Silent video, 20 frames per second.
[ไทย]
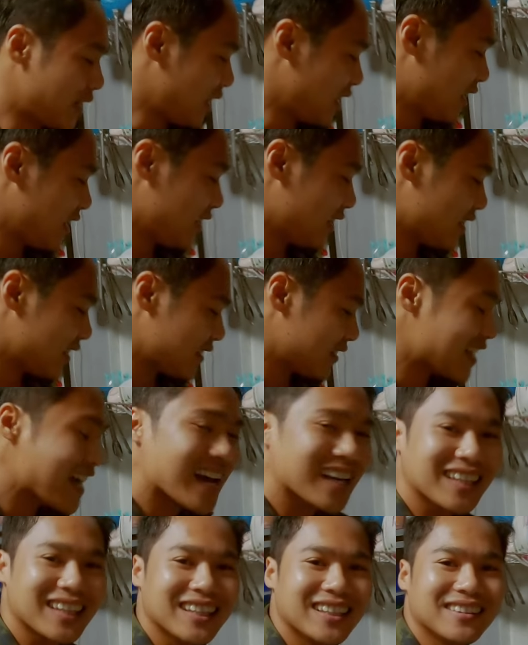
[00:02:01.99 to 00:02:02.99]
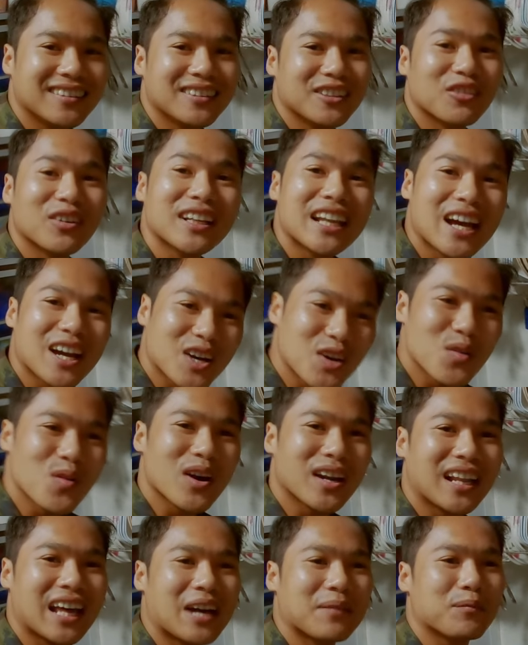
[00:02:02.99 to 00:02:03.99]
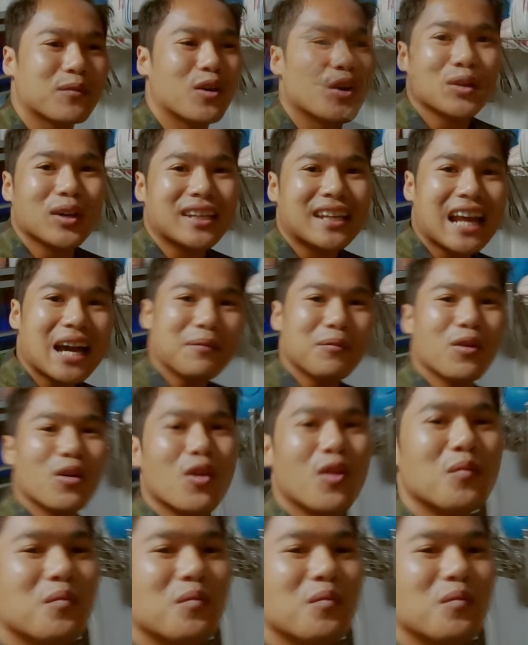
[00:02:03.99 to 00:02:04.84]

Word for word: มันน่ากินหรือว่าน่ากลัวนะครับไปดูกันครับผ